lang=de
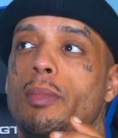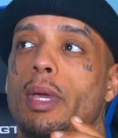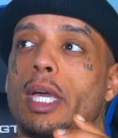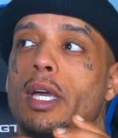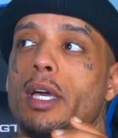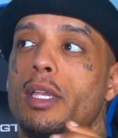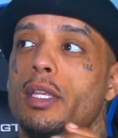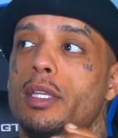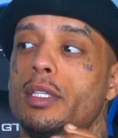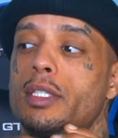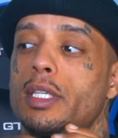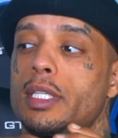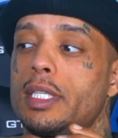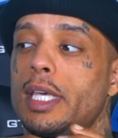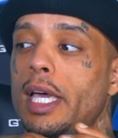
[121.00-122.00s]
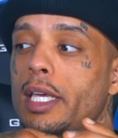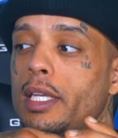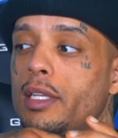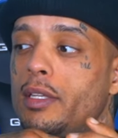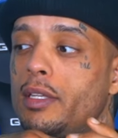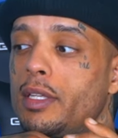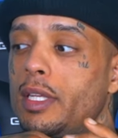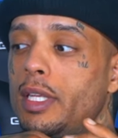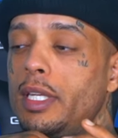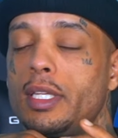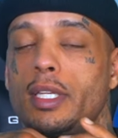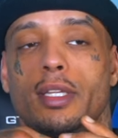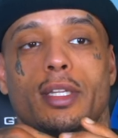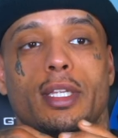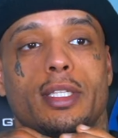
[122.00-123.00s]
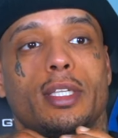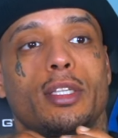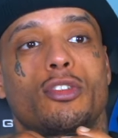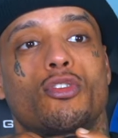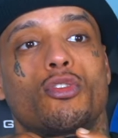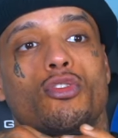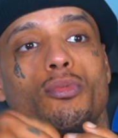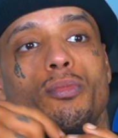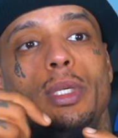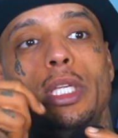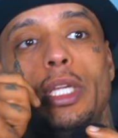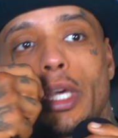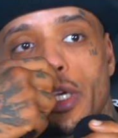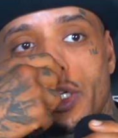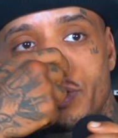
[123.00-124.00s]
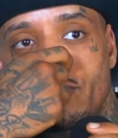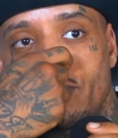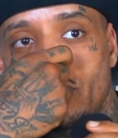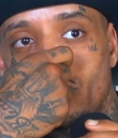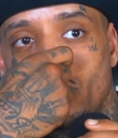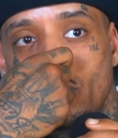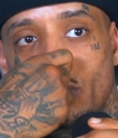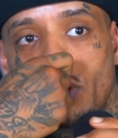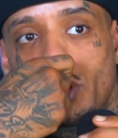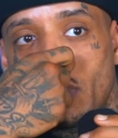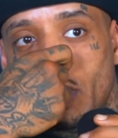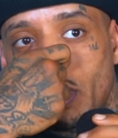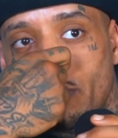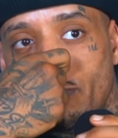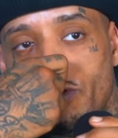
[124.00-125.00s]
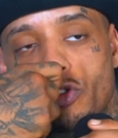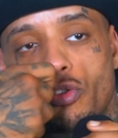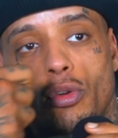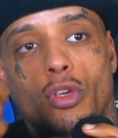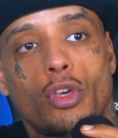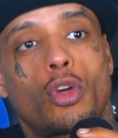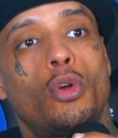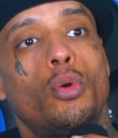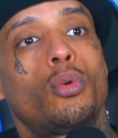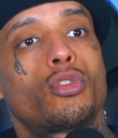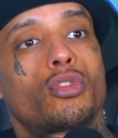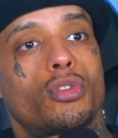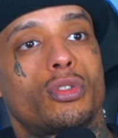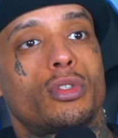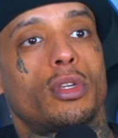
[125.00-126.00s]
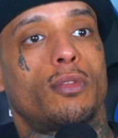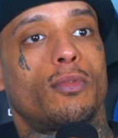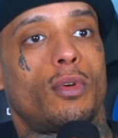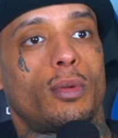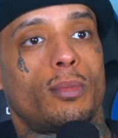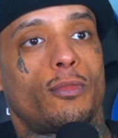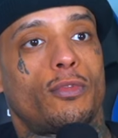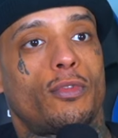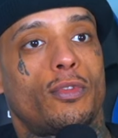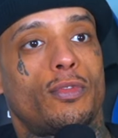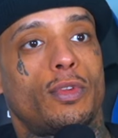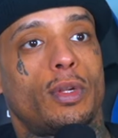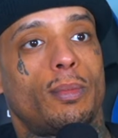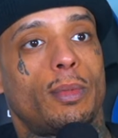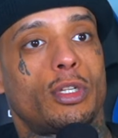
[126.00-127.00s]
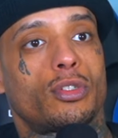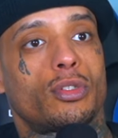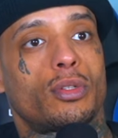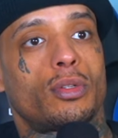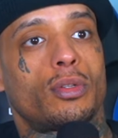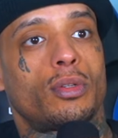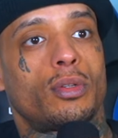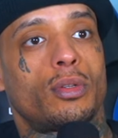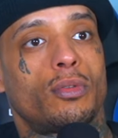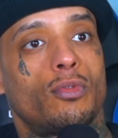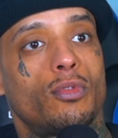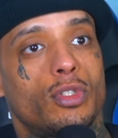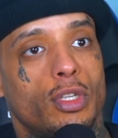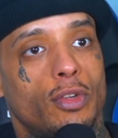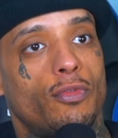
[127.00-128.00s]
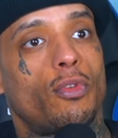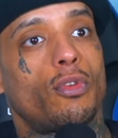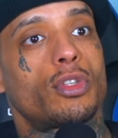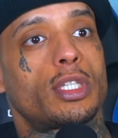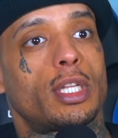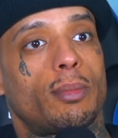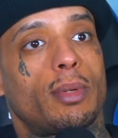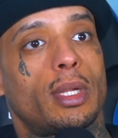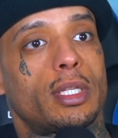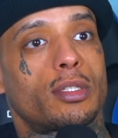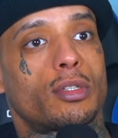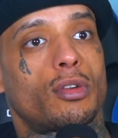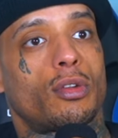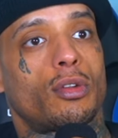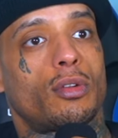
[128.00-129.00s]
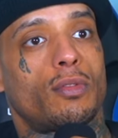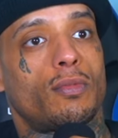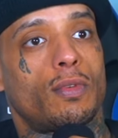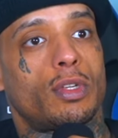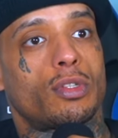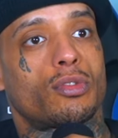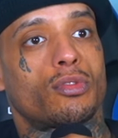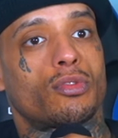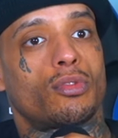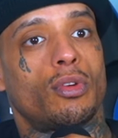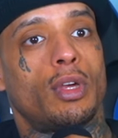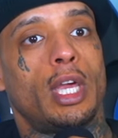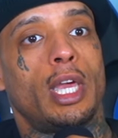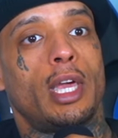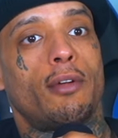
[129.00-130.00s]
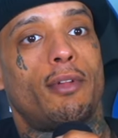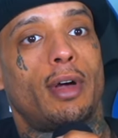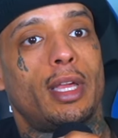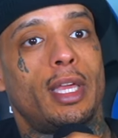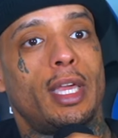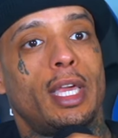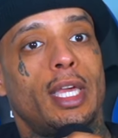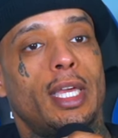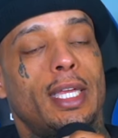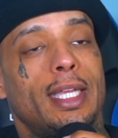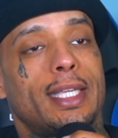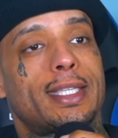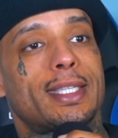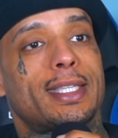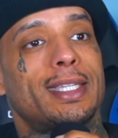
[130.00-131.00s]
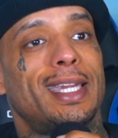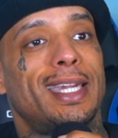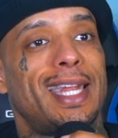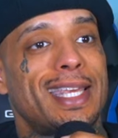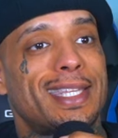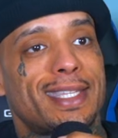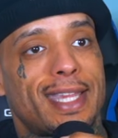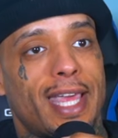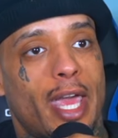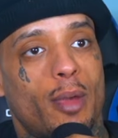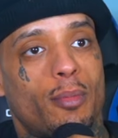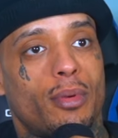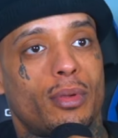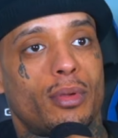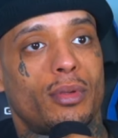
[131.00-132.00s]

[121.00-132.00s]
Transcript: merke gerade in dieser Zeit, das Social Media ist wie so, ein, wie so eine Kloschüssel geworden für viele Menschen, wo sie ihr Frust ablassen können. Weißt du so? Weil es ist eine Läster-App.